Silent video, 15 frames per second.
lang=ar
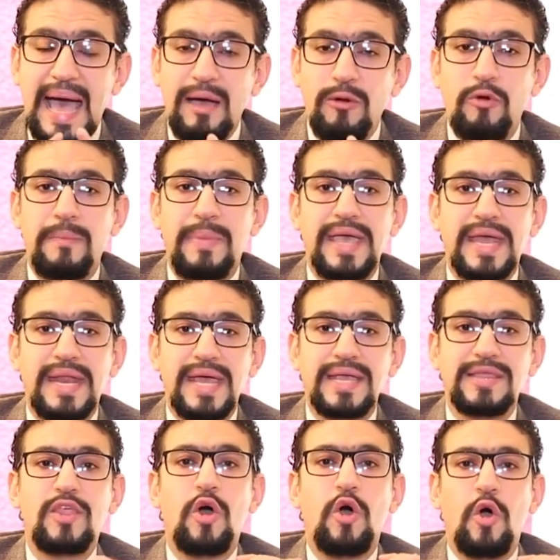او
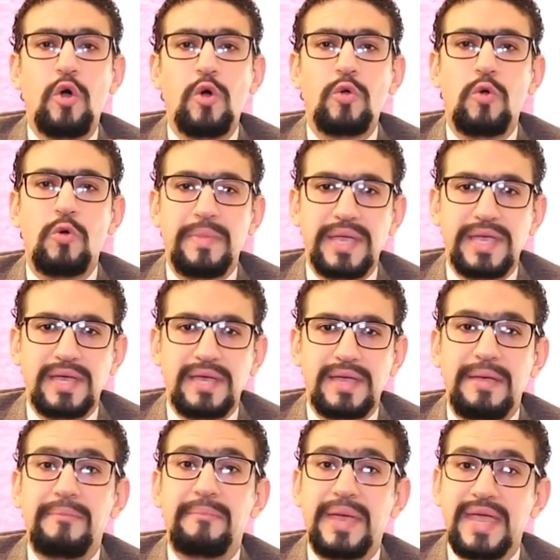بيانات حكوميه
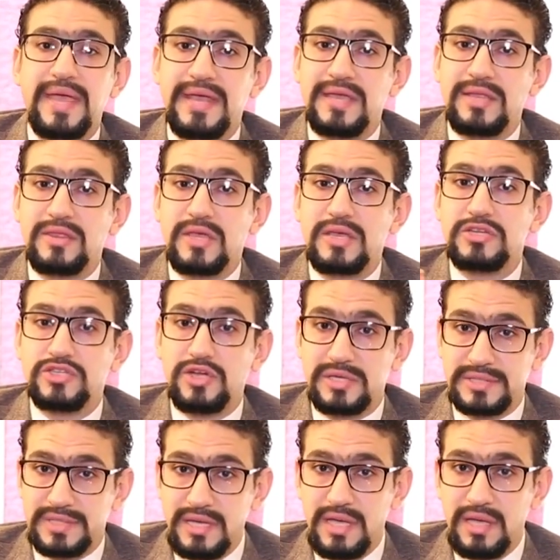بيانات
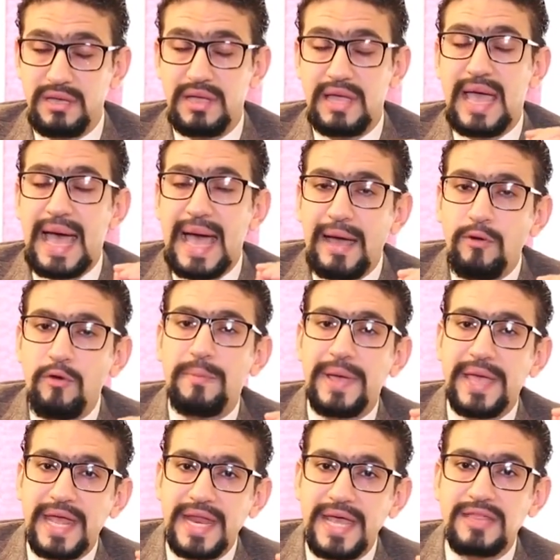شخصيه او
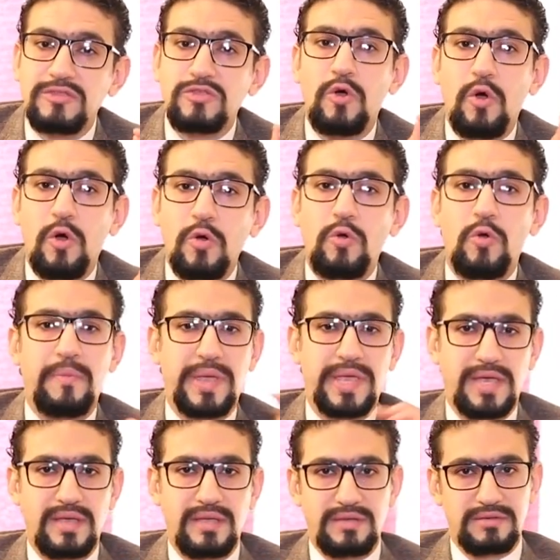بيانات
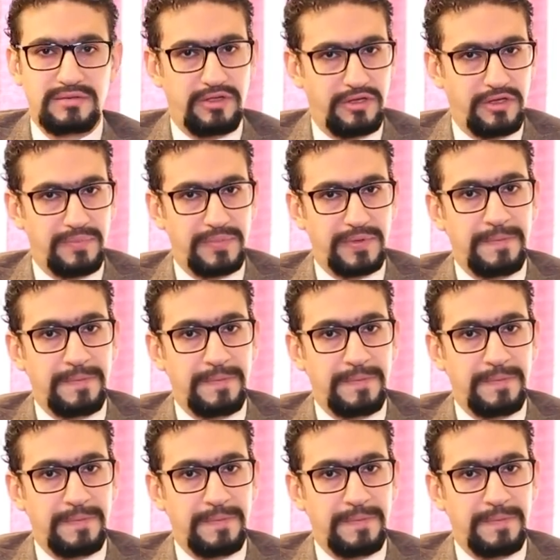حكوميه طيب